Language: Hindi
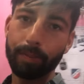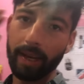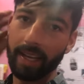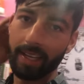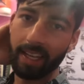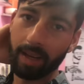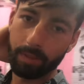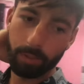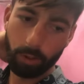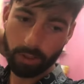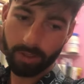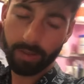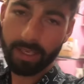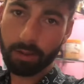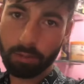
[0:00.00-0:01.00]
पायल यहाँ पे
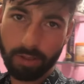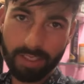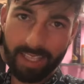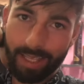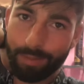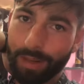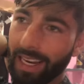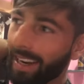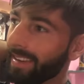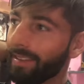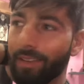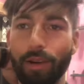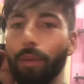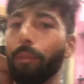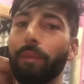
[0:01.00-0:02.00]
पहुँचने वाली कुछ ही देर में एंड
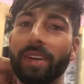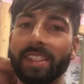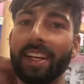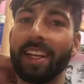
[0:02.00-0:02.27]
मज़ा